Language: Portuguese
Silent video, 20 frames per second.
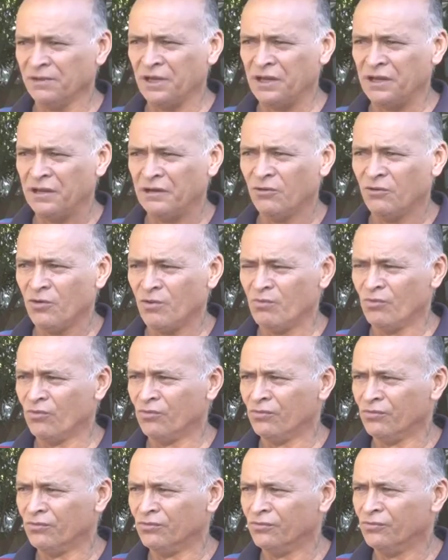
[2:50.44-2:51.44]
Tem ele como
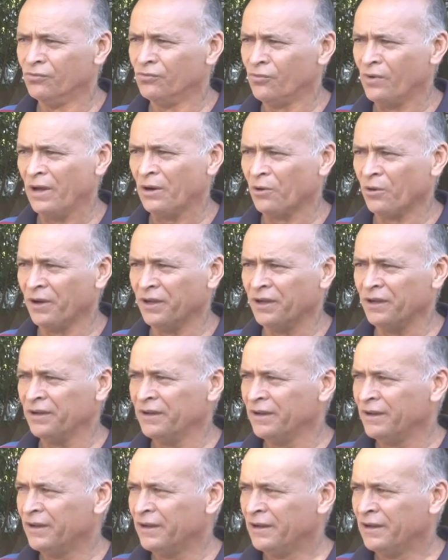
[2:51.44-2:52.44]
um, um herói.
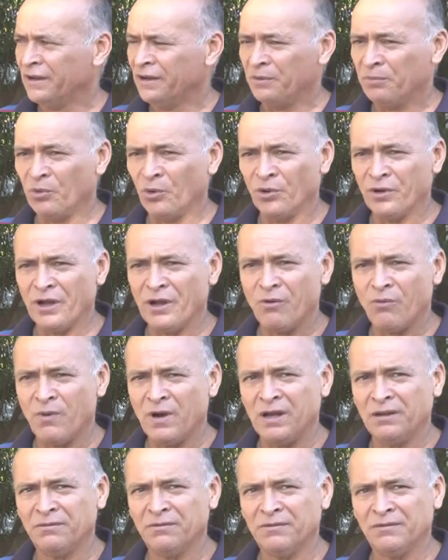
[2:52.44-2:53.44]
Porque
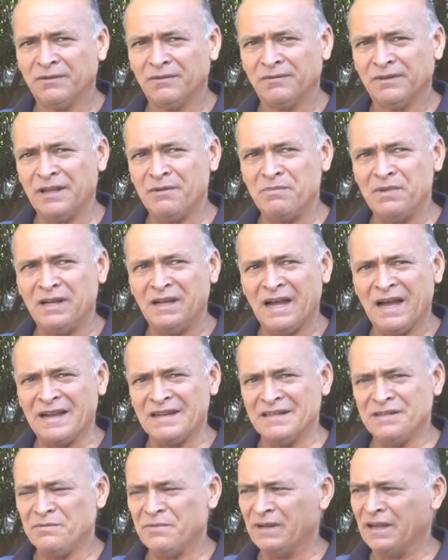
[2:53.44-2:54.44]
enquanto tem
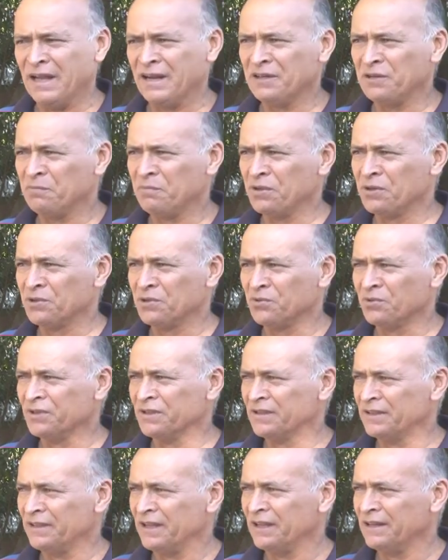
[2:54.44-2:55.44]
milhares e milhares de
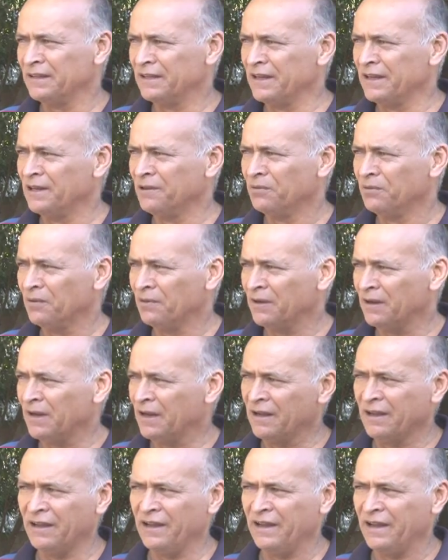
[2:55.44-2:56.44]
pessoas tentando
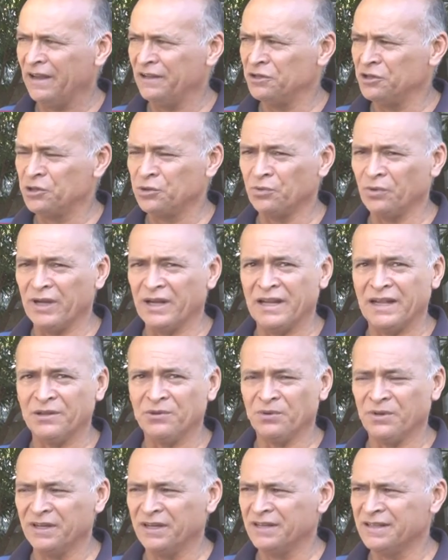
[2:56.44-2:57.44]
é, destruir a
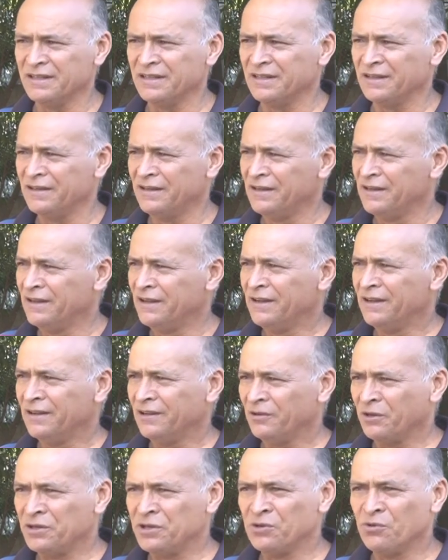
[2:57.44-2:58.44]
natureza,
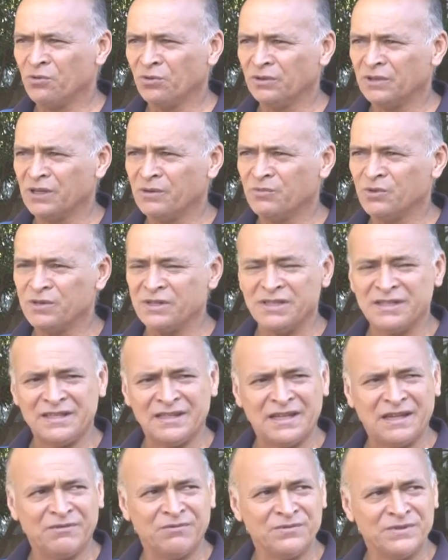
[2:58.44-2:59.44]
nós encontramos
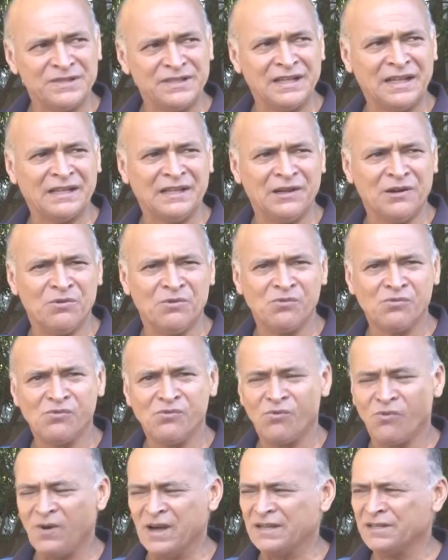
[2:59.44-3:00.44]
um cidadão
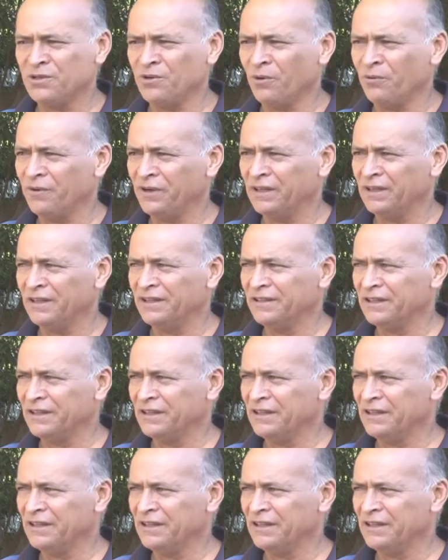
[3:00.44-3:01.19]
com quase 90 anos de